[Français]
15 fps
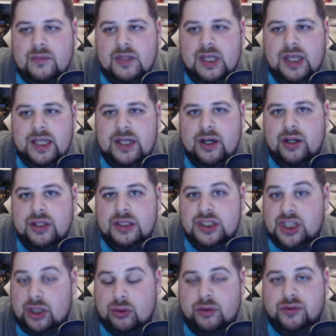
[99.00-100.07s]
et,
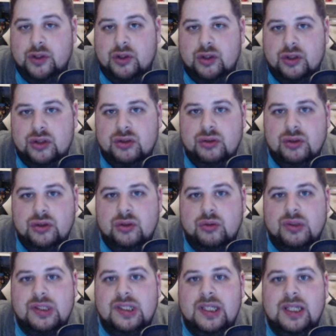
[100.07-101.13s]
Shadow of the Colossus,
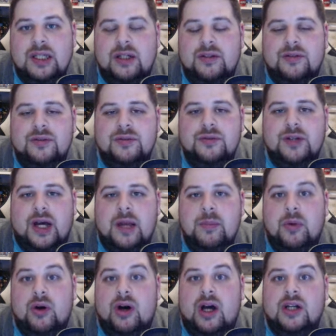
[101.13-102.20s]
donc c'est
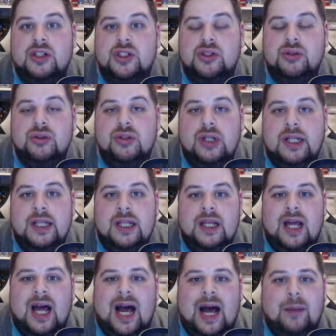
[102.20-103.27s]
vraiment un jeu
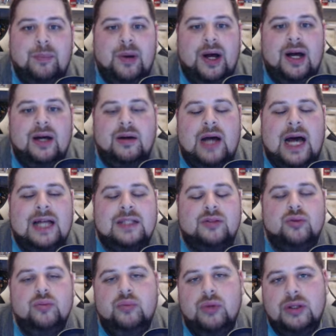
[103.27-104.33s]
à part à
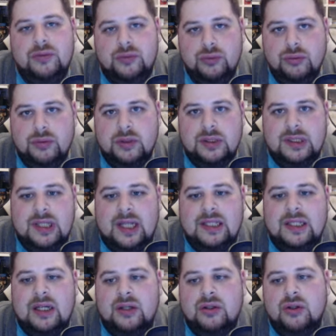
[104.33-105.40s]
tout point de vue.
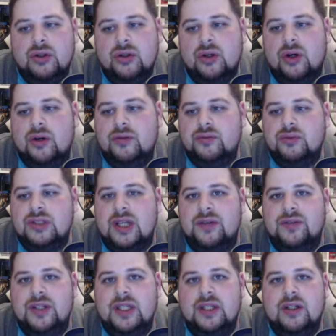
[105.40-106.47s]
C'est-à-dire que euh, vous
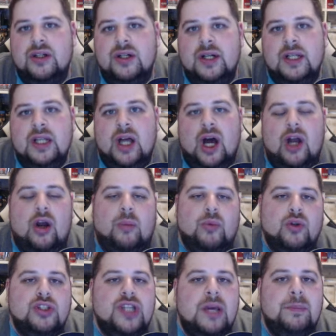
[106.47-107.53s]
avez... Euh, alors bon,
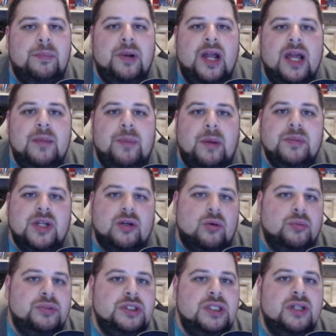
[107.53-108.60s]
le gameplay est pas bien
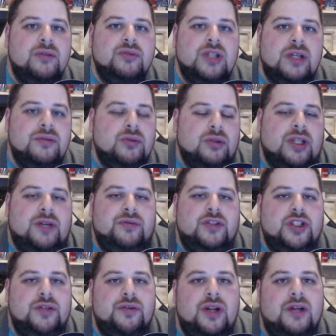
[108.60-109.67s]
compliqué. Vous avez vu,
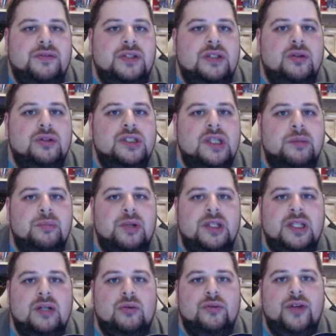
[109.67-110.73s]
j'ai fait la vidéo de gameplay
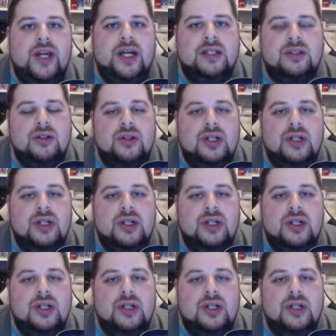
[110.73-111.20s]
découverte.